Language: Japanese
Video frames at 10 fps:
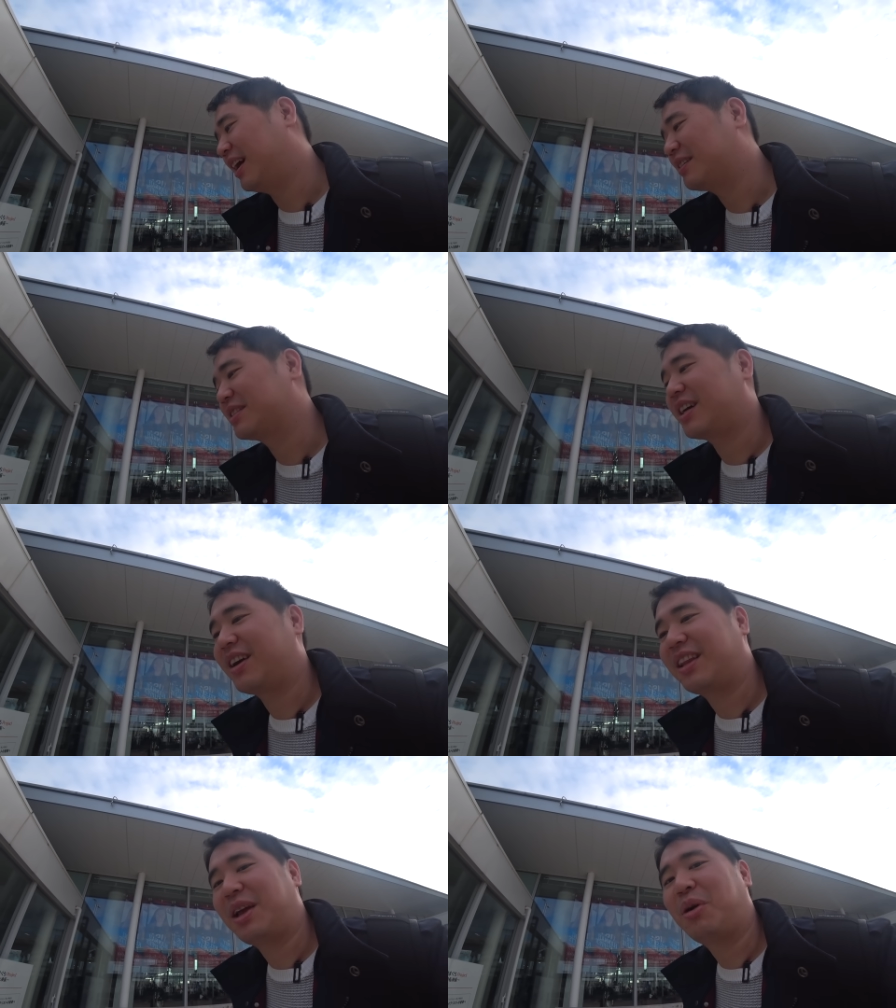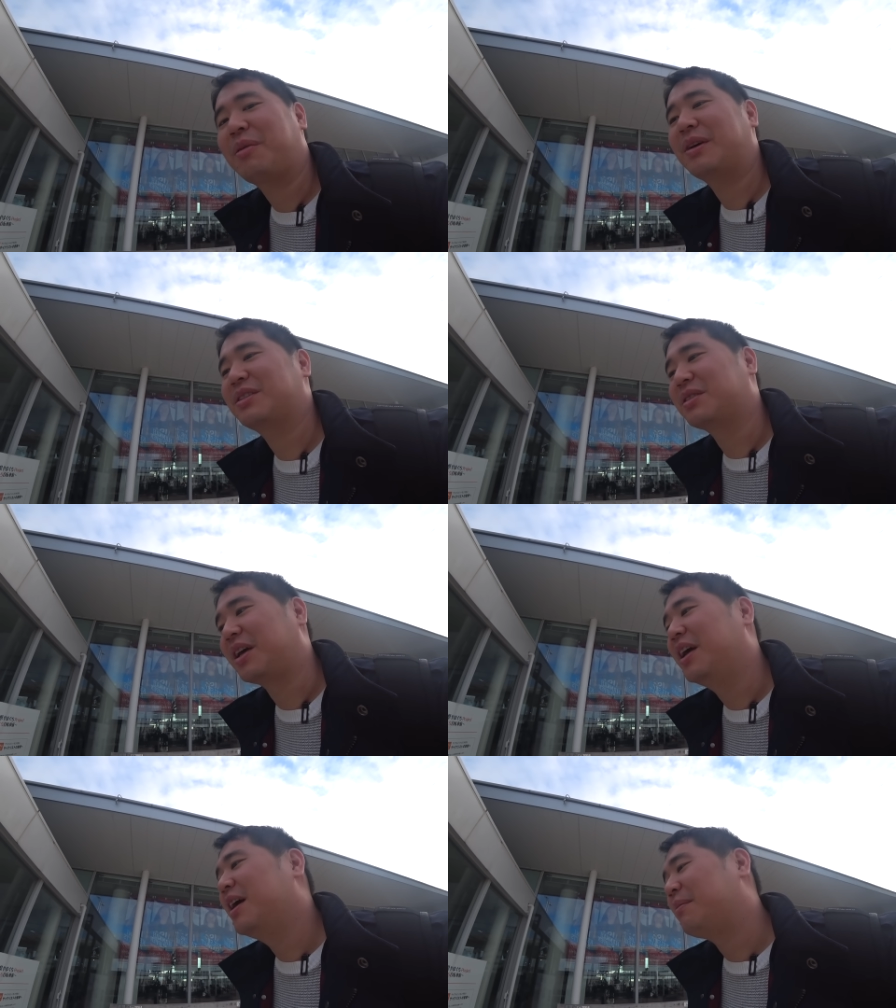あの使われておりますの
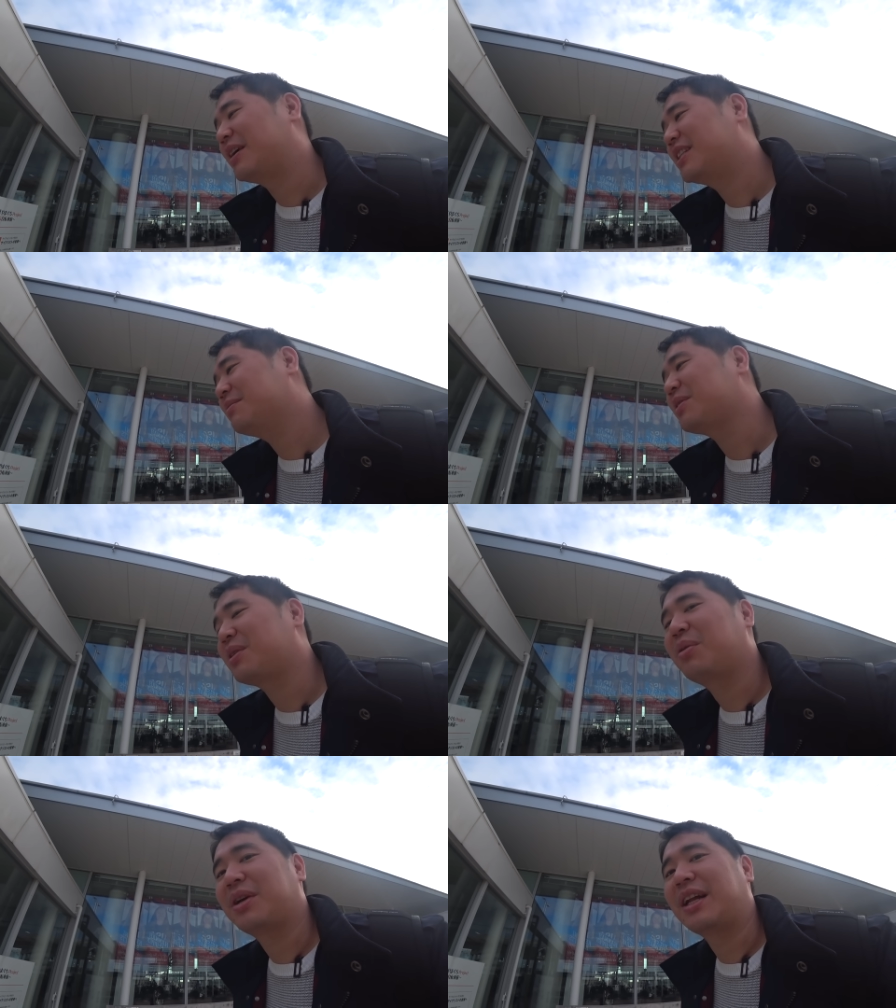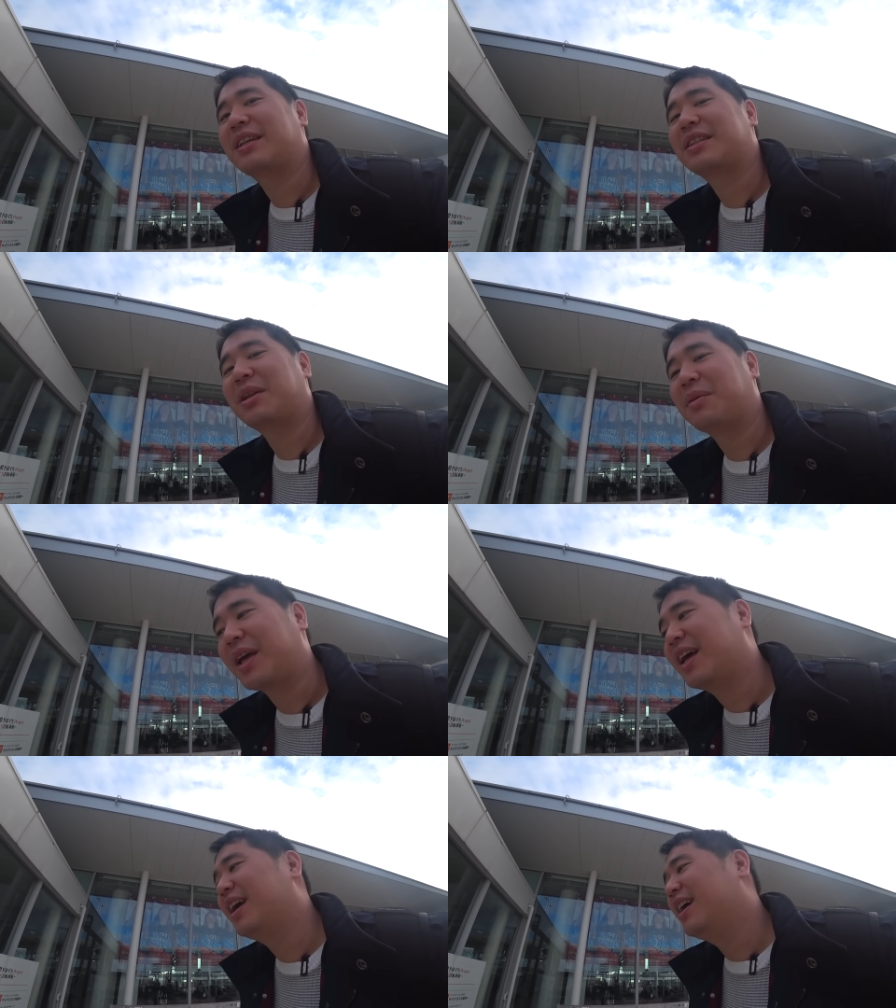で、まあ、一部の飛行機なんですけどもね